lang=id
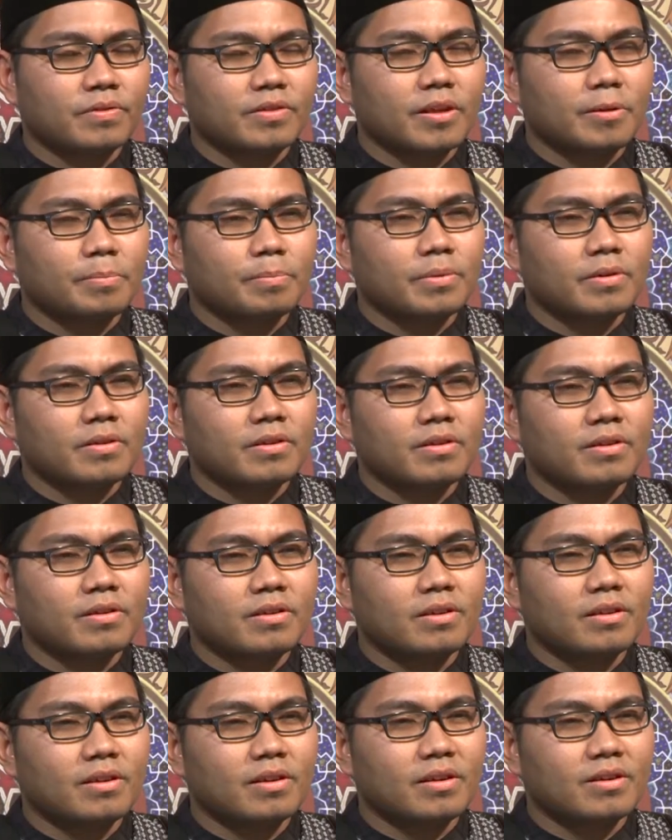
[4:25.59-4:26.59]
tapi
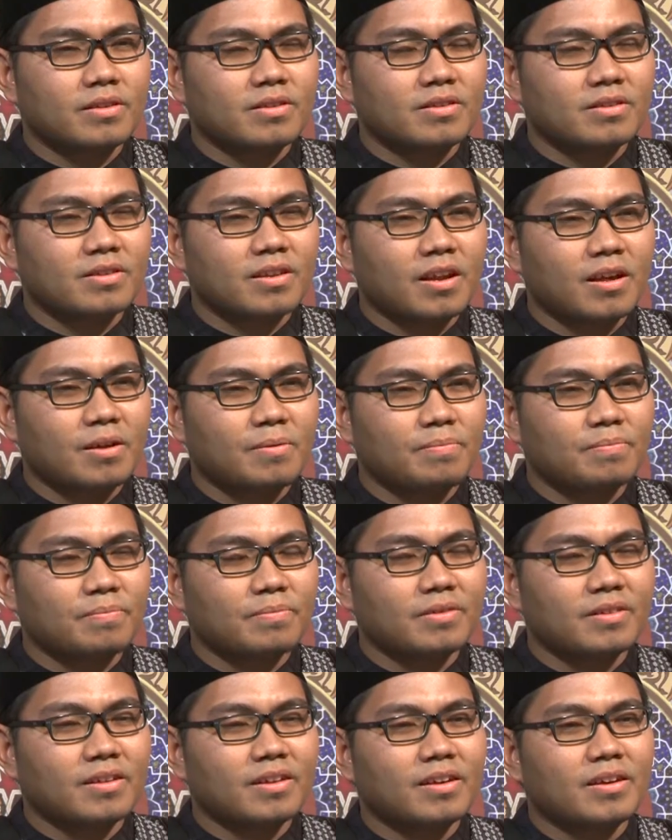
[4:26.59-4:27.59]

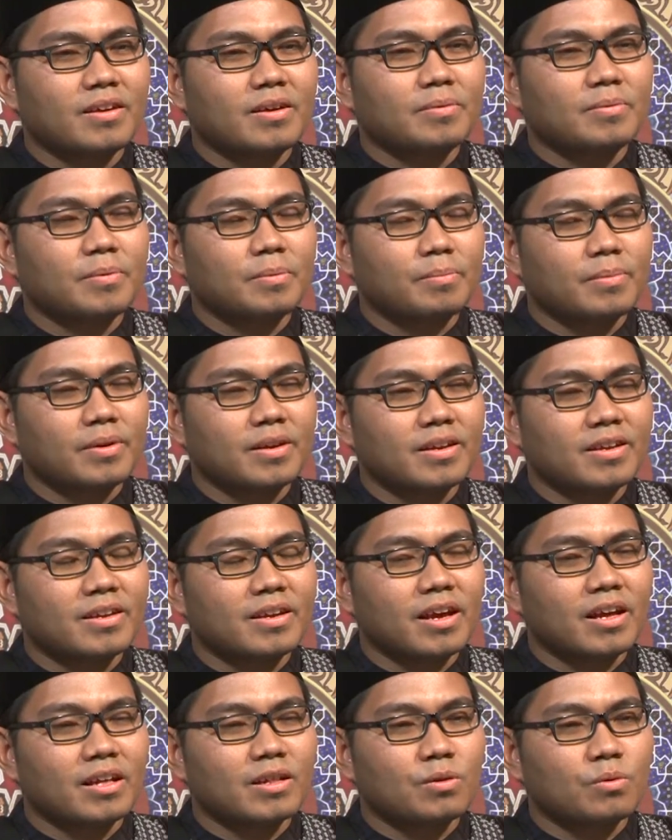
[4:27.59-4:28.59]
Islam
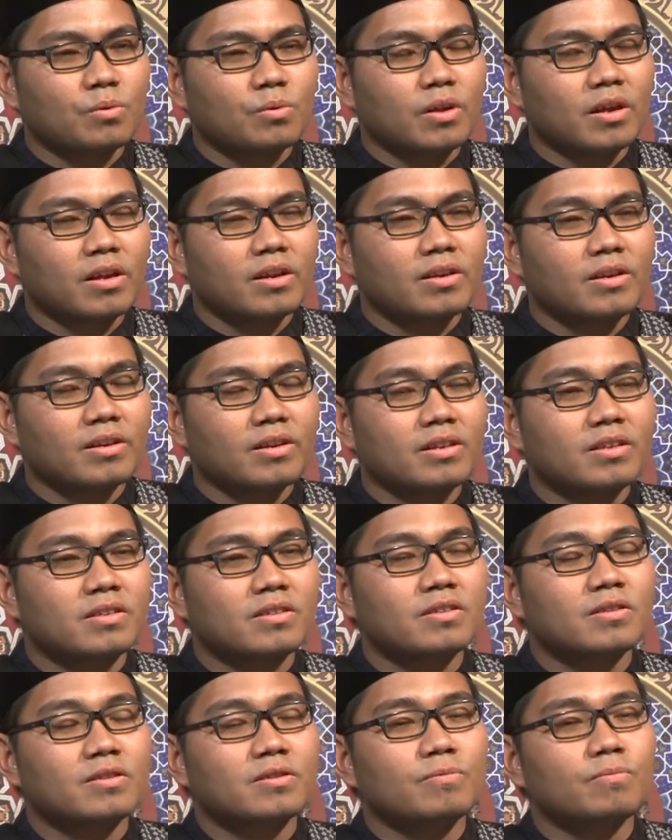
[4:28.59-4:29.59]
memiliki aturan di
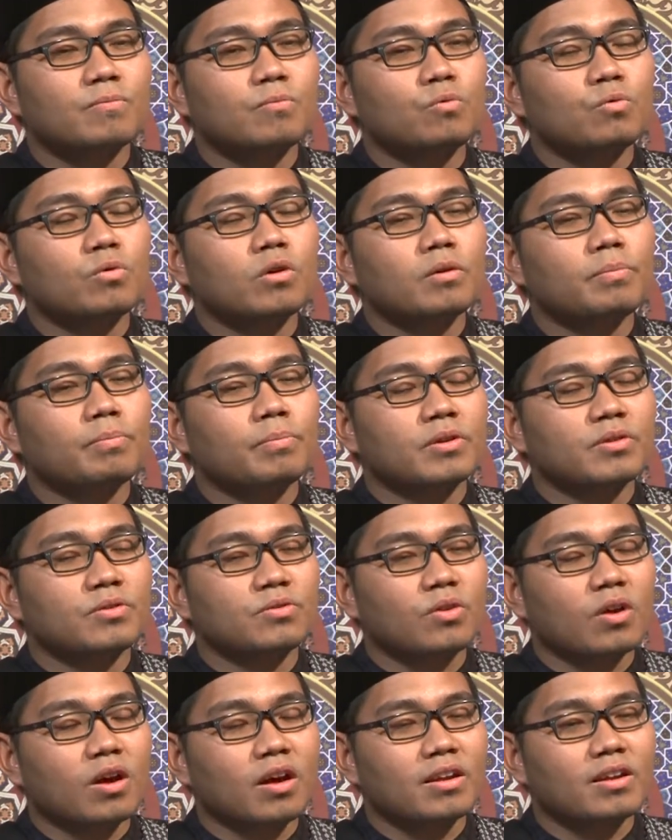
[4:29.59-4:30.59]
semua
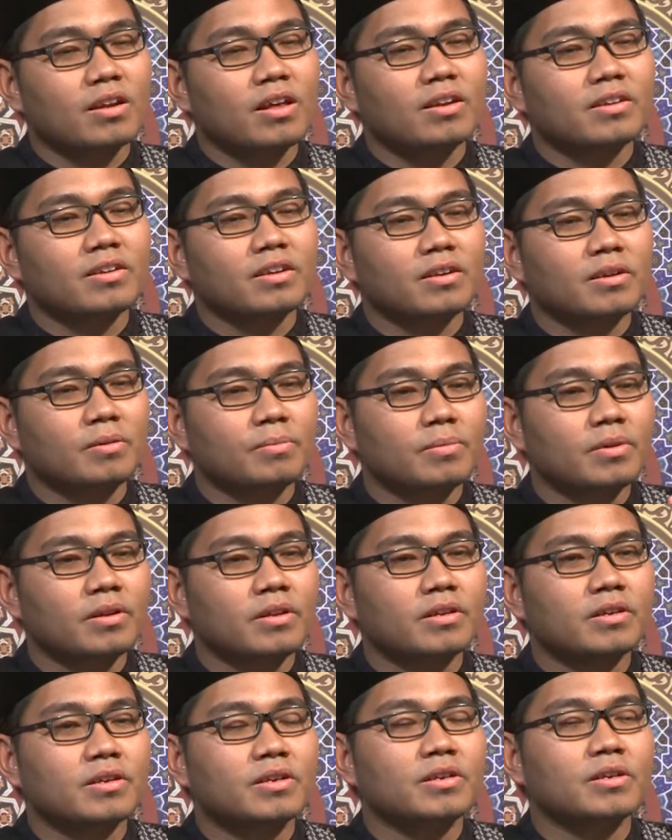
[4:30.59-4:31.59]
persoalan yang
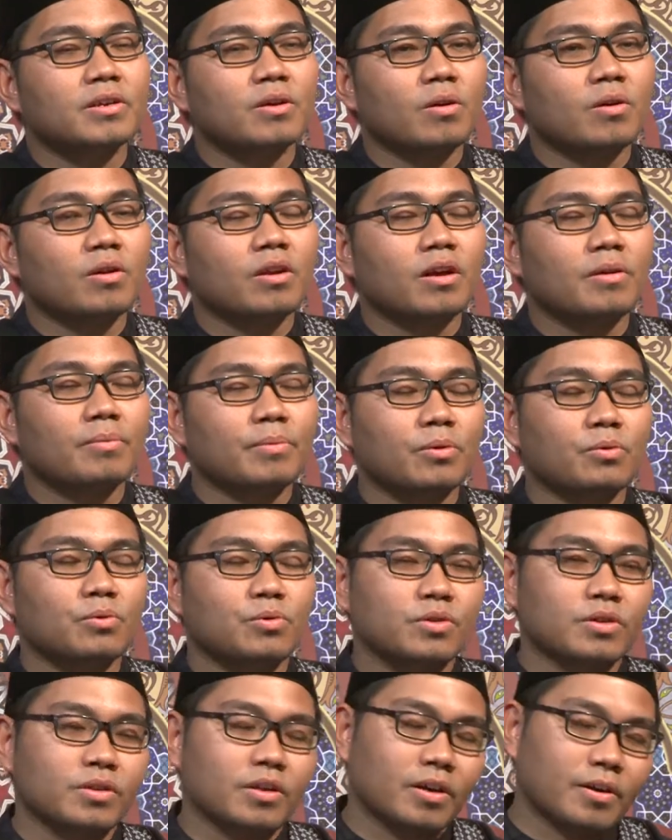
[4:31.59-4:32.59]
dimiliki oleh
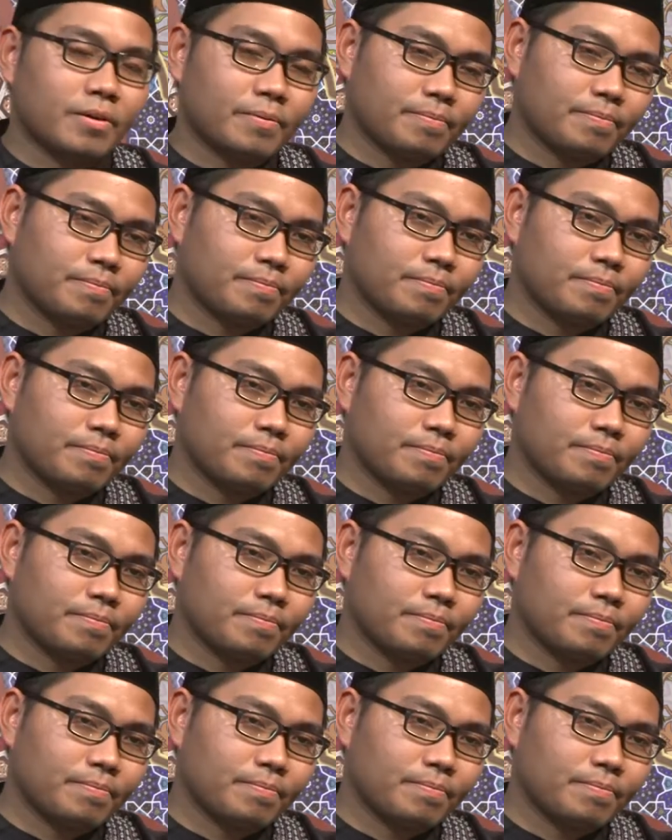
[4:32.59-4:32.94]
manusia,